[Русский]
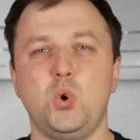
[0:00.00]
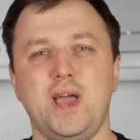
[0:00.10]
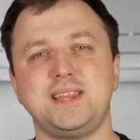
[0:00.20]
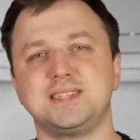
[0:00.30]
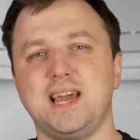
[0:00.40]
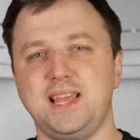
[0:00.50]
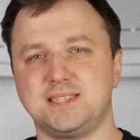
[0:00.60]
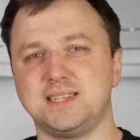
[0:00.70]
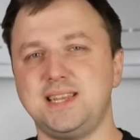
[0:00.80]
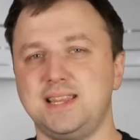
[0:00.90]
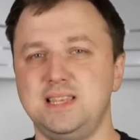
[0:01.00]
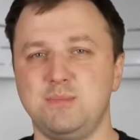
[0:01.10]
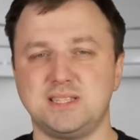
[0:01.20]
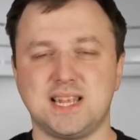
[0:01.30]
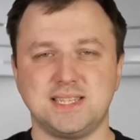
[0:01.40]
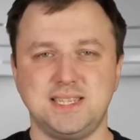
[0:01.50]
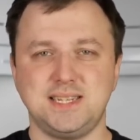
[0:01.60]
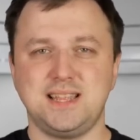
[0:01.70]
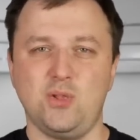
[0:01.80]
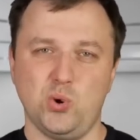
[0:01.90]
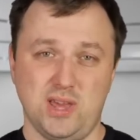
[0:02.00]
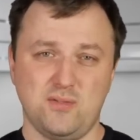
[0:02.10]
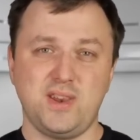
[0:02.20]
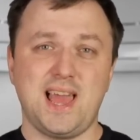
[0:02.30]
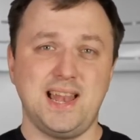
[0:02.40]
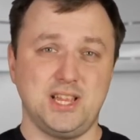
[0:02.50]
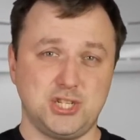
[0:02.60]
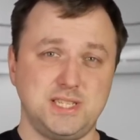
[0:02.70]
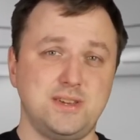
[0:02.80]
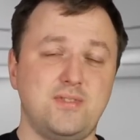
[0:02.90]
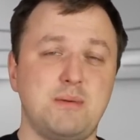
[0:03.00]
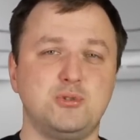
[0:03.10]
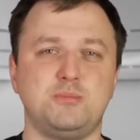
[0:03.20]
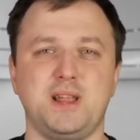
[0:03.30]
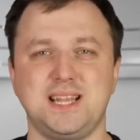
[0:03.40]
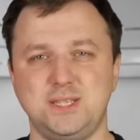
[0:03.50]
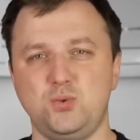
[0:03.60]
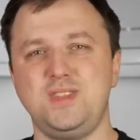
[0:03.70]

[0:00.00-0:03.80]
Но это скорее из разряда демонстрации технологий. В реальной жизни вам будут приходить